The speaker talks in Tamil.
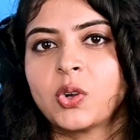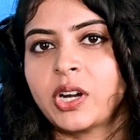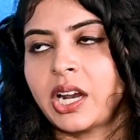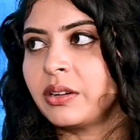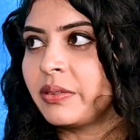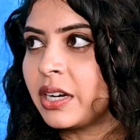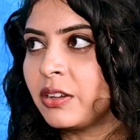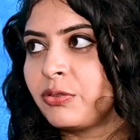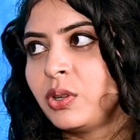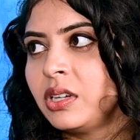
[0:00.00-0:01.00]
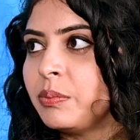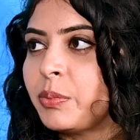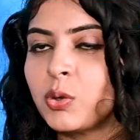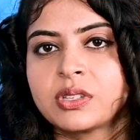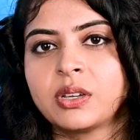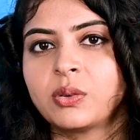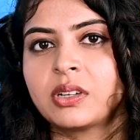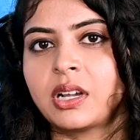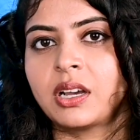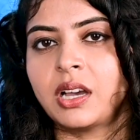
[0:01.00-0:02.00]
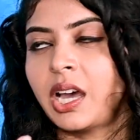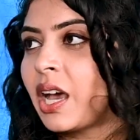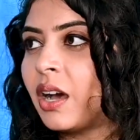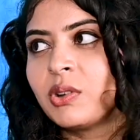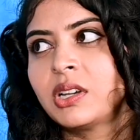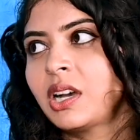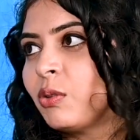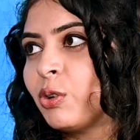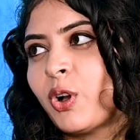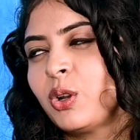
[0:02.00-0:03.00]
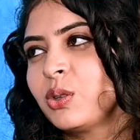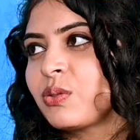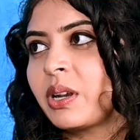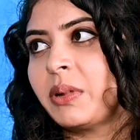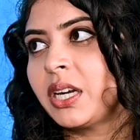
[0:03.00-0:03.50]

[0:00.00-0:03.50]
அவங்களோட அண்டர்வேரில் ஃபுல் போஸிங் கொடுக்குறாங்க ஆனால் அவங்களுக்கு அவ்வளோ ஃபாலோவர்ஸ் வர